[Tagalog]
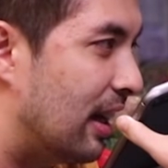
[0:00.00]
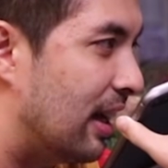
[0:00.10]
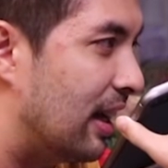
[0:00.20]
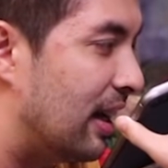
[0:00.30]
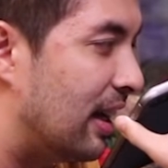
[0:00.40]

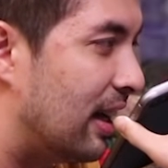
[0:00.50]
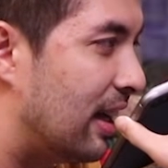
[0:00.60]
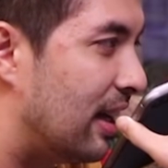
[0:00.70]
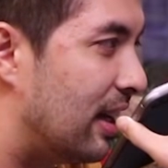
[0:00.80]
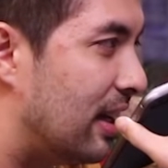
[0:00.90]
okay
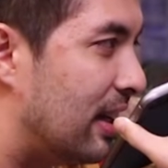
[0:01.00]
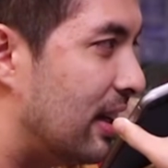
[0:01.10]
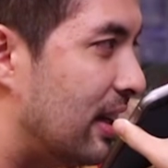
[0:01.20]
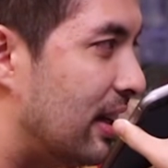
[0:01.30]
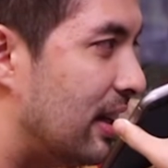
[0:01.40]

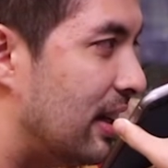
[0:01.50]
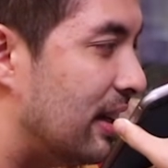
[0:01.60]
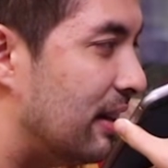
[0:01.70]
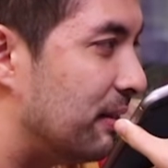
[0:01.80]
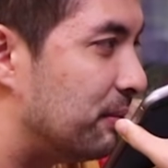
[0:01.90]

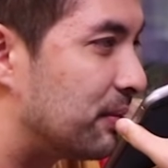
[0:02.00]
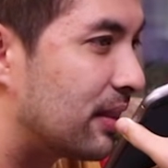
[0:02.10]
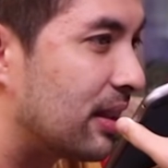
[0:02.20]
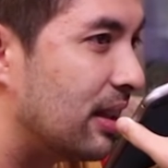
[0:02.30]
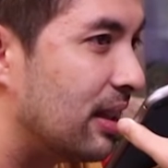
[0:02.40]
eh
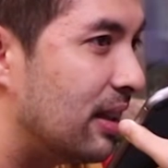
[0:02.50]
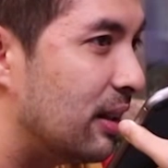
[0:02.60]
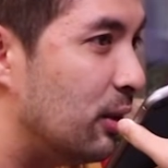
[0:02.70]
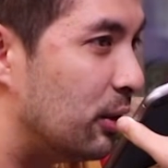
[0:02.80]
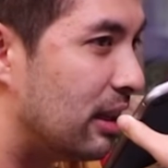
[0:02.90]

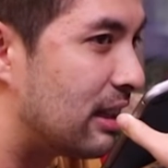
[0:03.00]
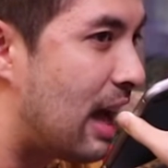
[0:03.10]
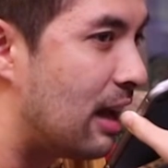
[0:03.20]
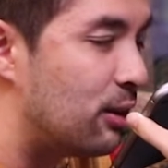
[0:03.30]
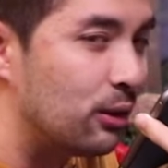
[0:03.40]
yun
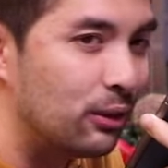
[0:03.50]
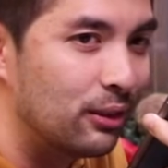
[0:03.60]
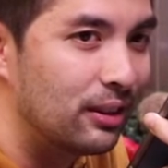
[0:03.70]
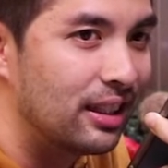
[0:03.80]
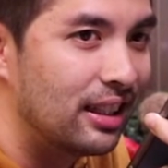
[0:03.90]
natalo
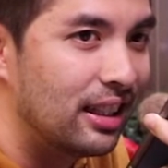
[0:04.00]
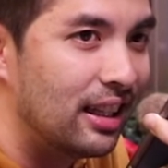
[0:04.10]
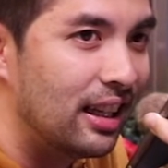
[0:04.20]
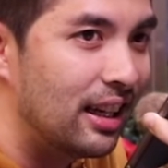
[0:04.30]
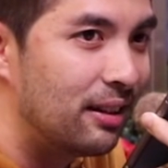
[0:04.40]

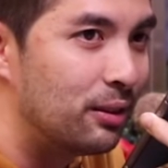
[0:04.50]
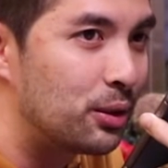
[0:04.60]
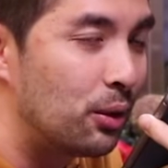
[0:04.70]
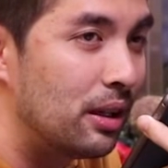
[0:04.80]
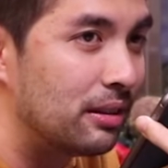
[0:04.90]
eh
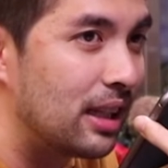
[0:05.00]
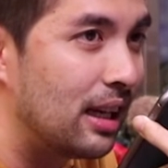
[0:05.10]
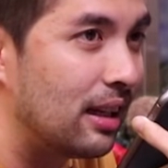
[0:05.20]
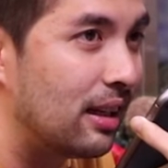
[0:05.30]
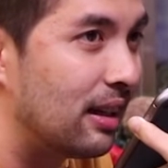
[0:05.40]
gusto ko lang
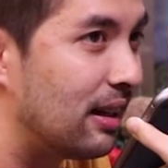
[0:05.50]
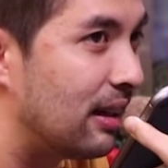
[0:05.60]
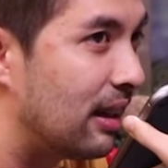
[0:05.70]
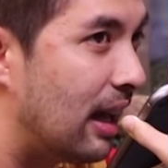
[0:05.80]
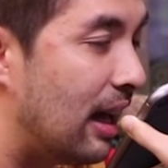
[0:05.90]
sa
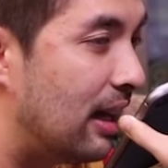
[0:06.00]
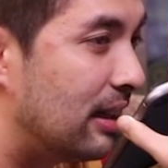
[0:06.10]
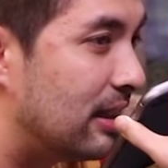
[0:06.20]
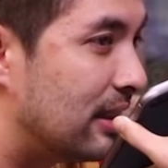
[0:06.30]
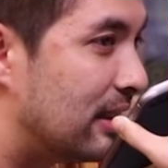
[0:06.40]
ha
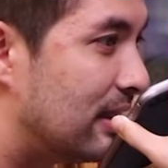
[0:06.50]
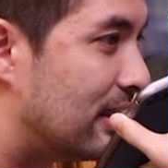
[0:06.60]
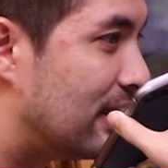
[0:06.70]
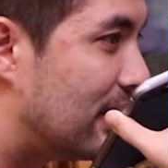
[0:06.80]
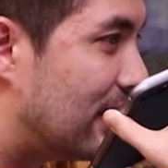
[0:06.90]
teka teka
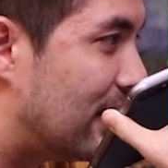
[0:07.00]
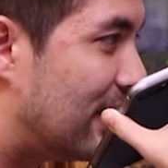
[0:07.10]
teka teka